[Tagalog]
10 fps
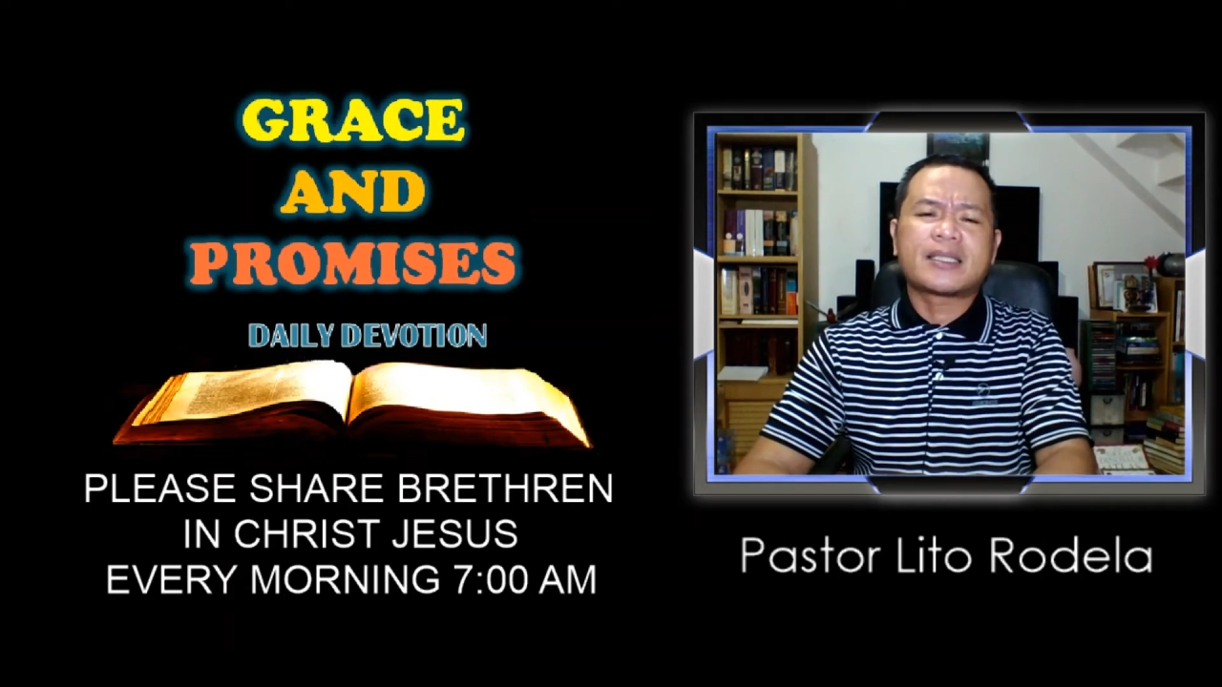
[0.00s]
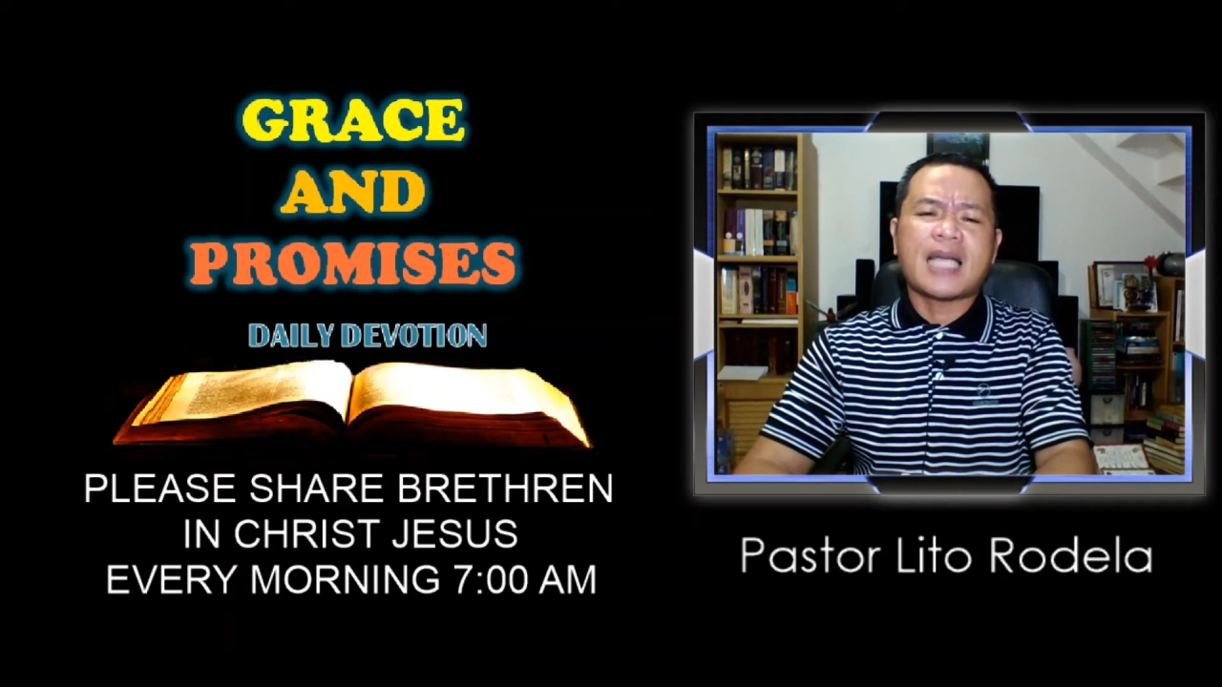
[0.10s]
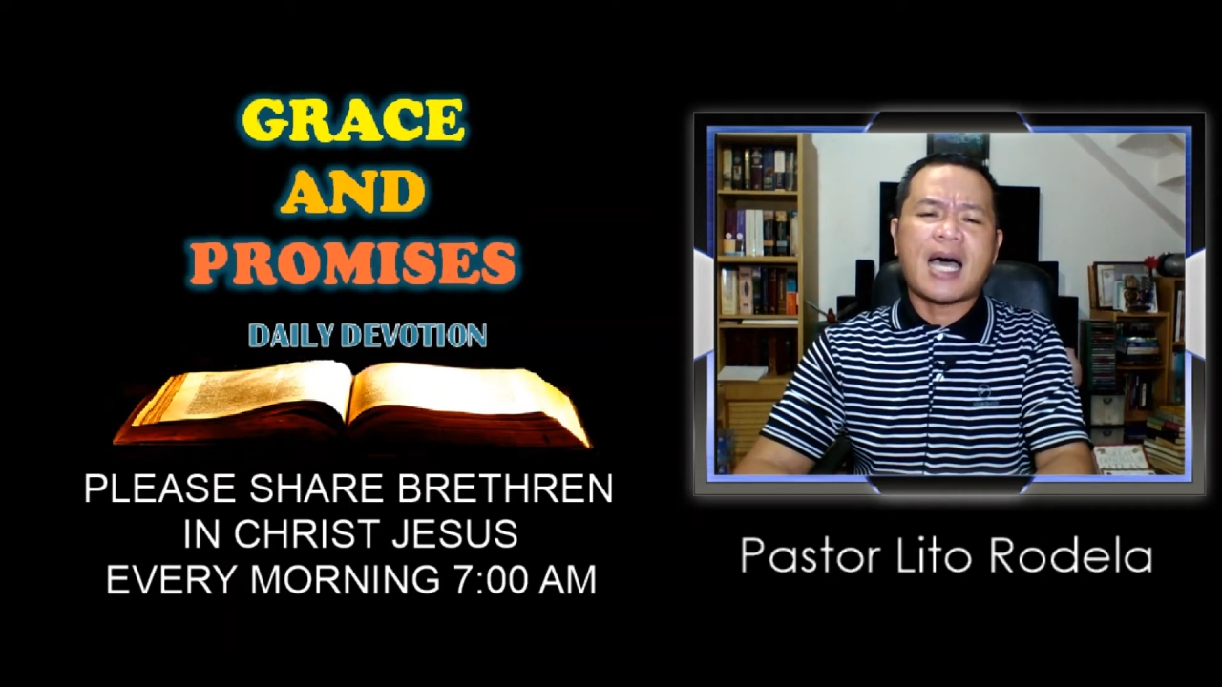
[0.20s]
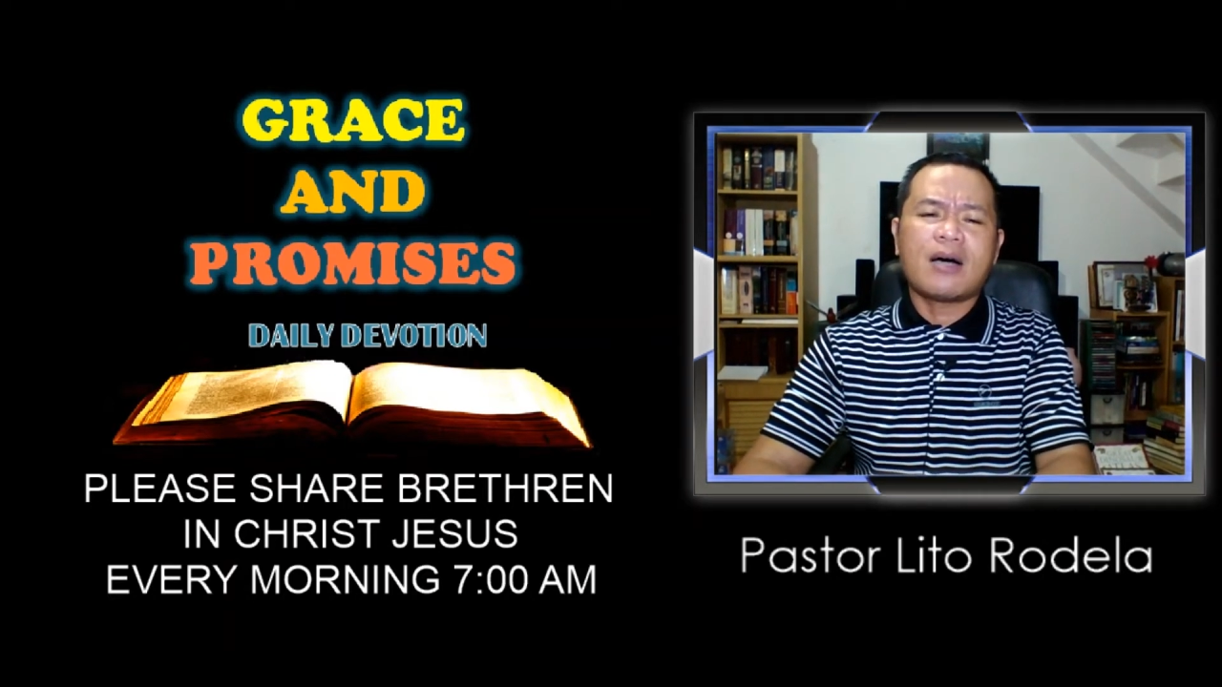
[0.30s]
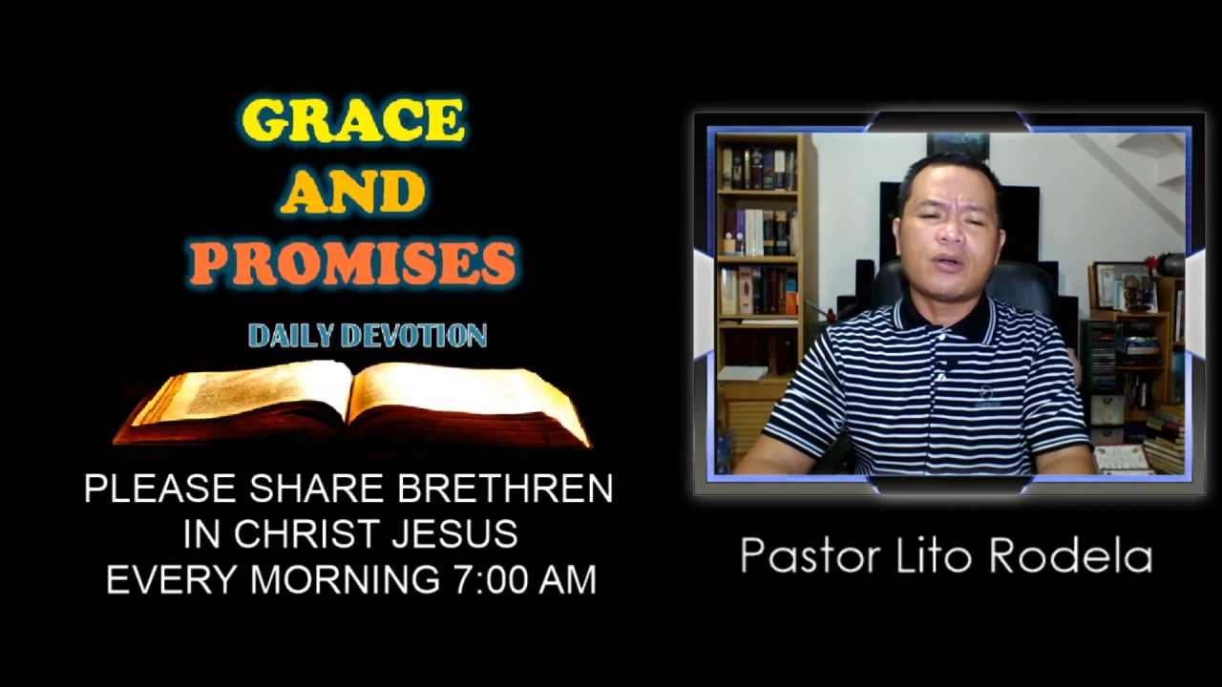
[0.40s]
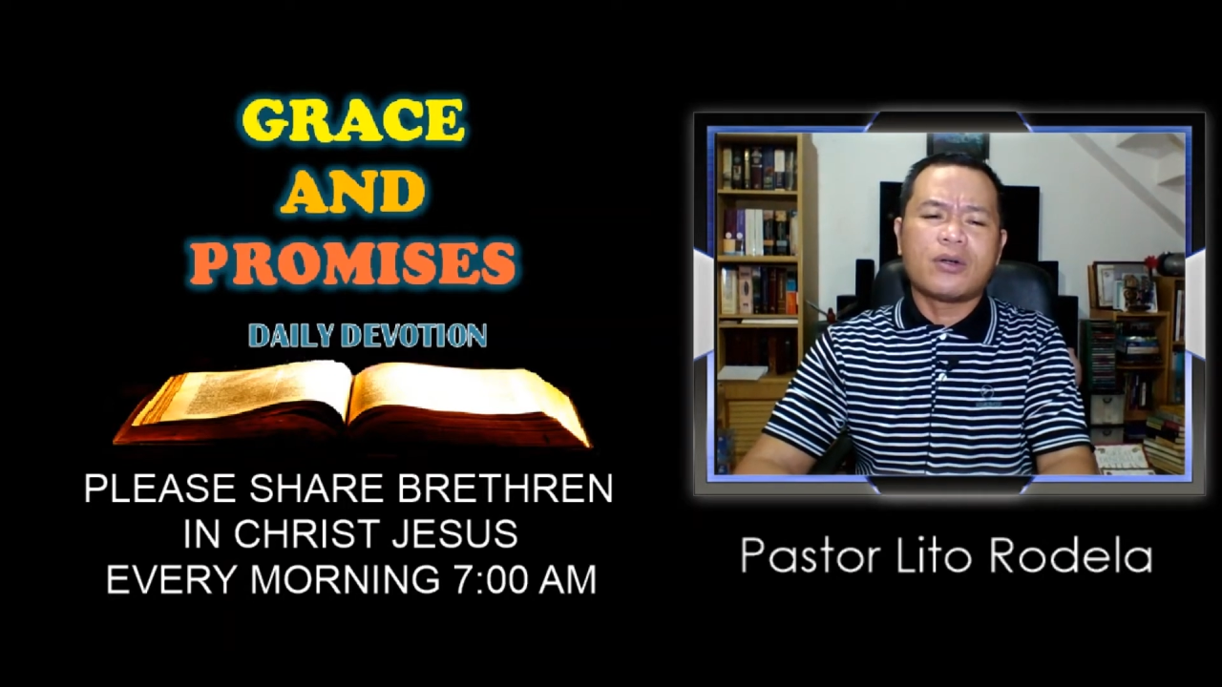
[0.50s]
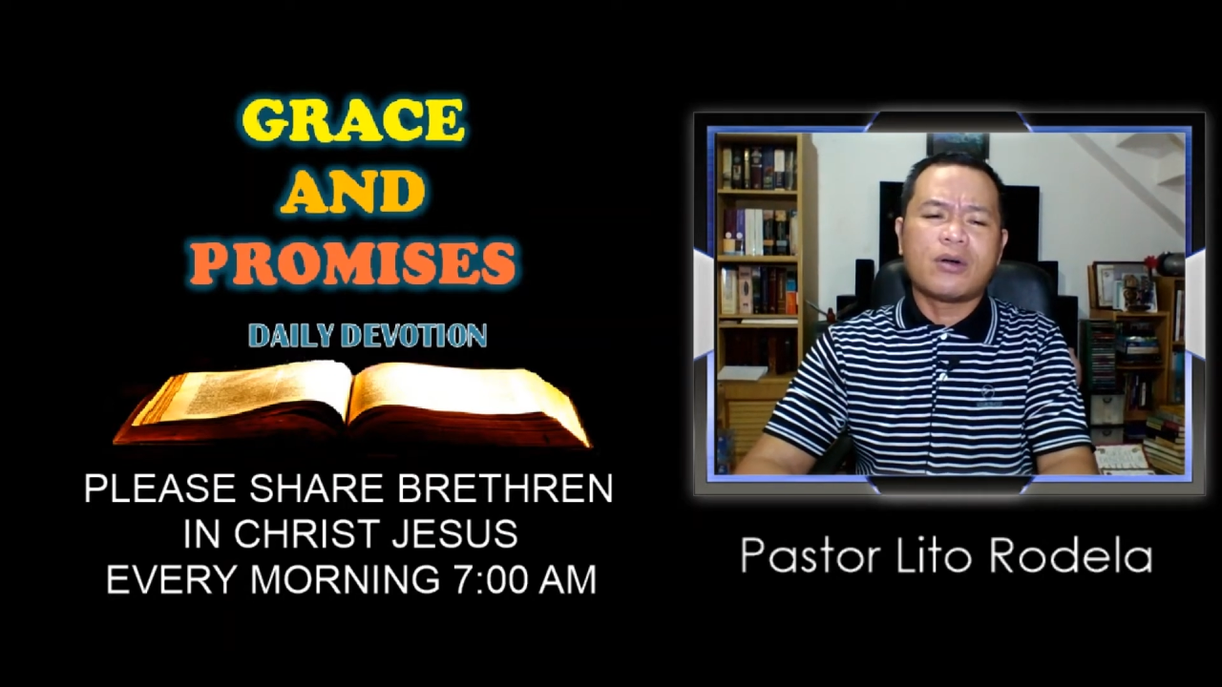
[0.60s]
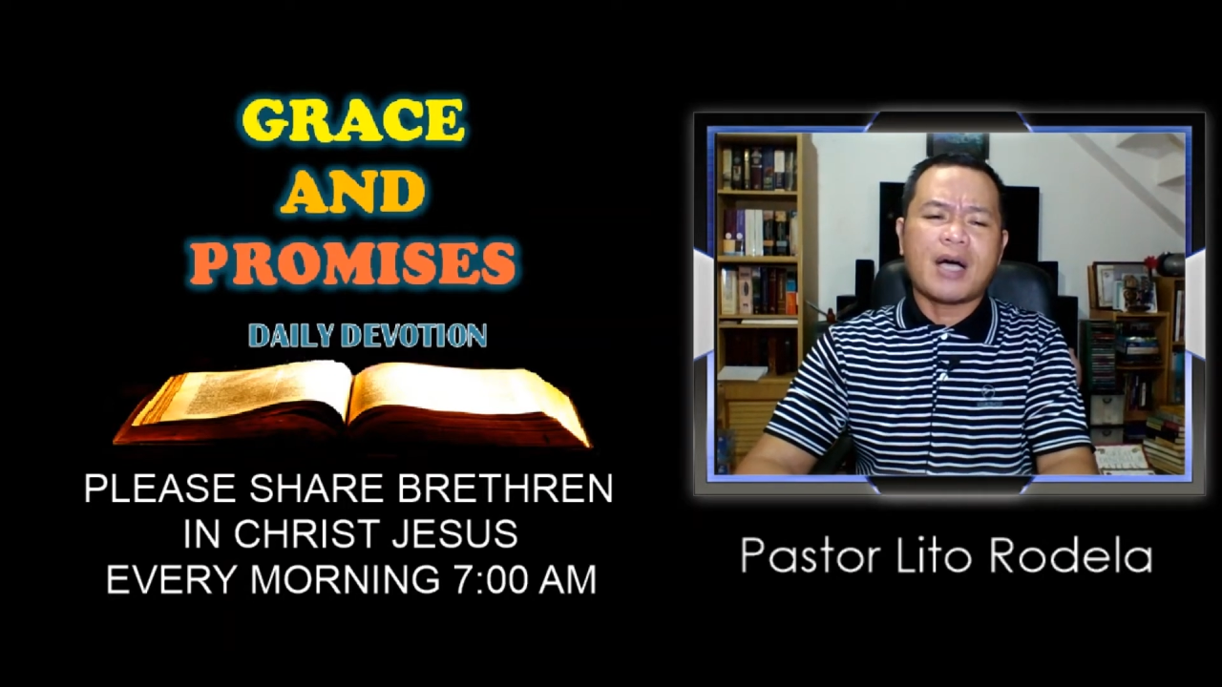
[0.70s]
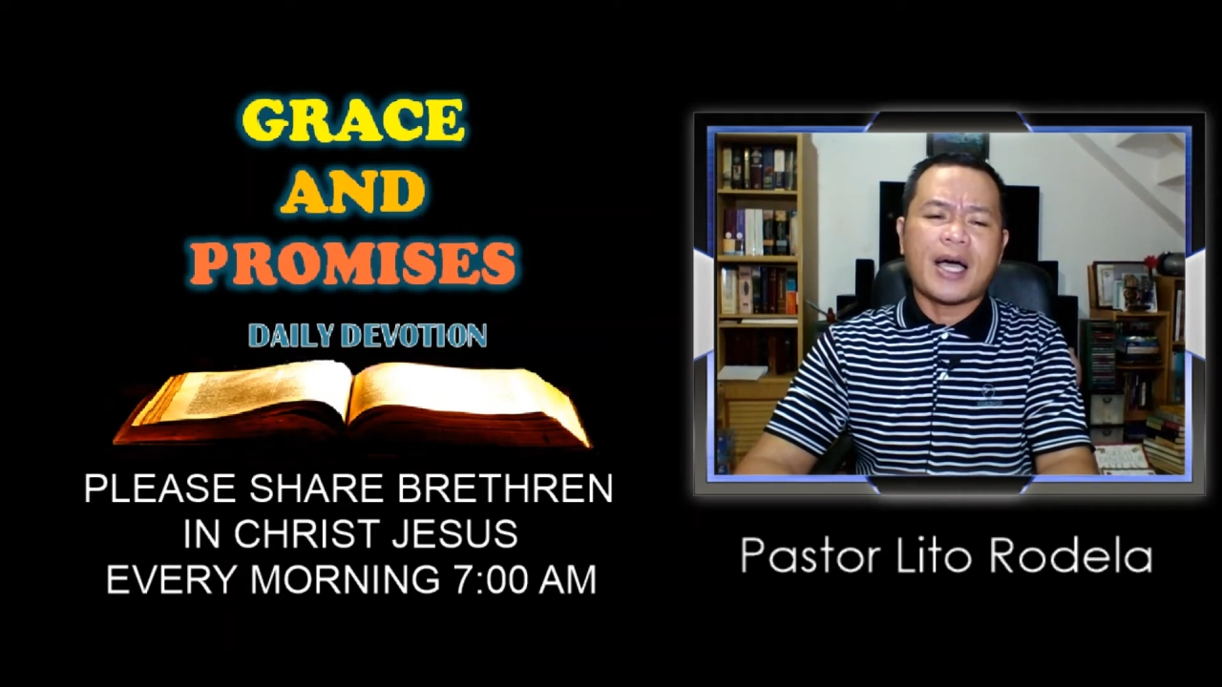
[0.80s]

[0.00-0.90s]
tao